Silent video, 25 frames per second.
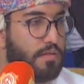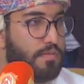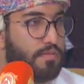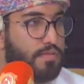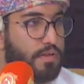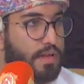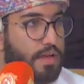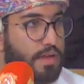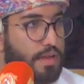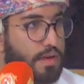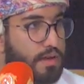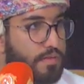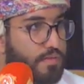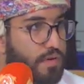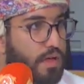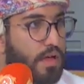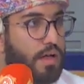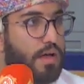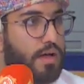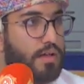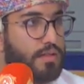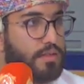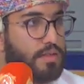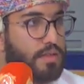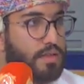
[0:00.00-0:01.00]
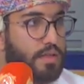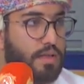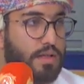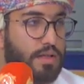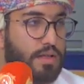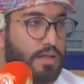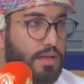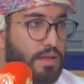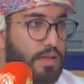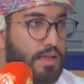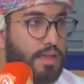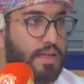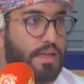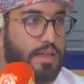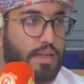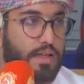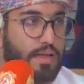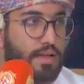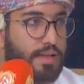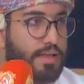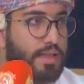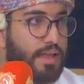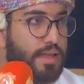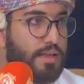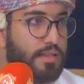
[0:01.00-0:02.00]
فالنفقات آه، هي
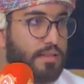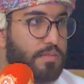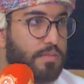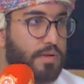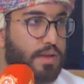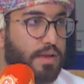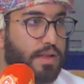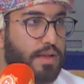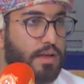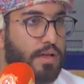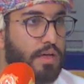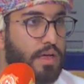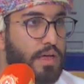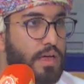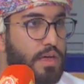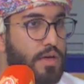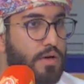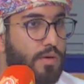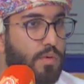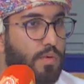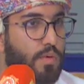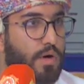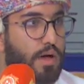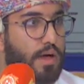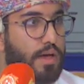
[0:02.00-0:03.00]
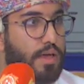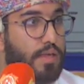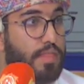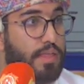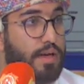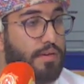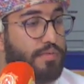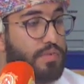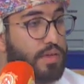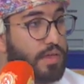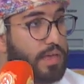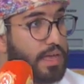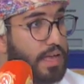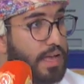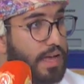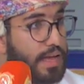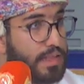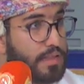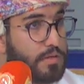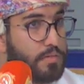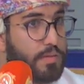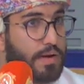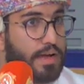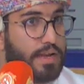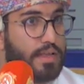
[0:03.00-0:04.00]
كانت من هناك واذا في
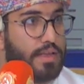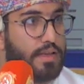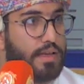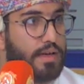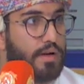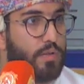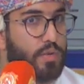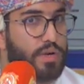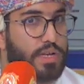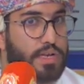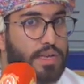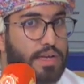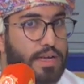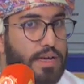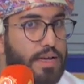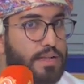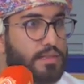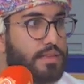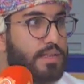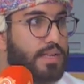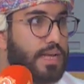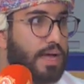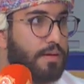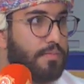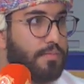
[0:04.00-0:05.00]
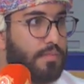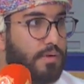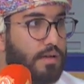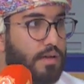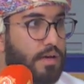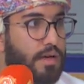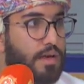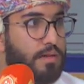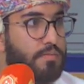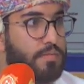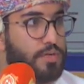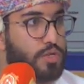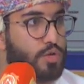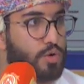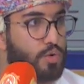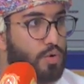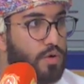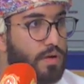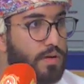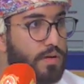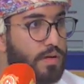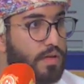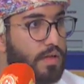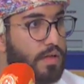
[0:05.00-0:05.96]
جهات معنيه ودها تدعم آه، المشروع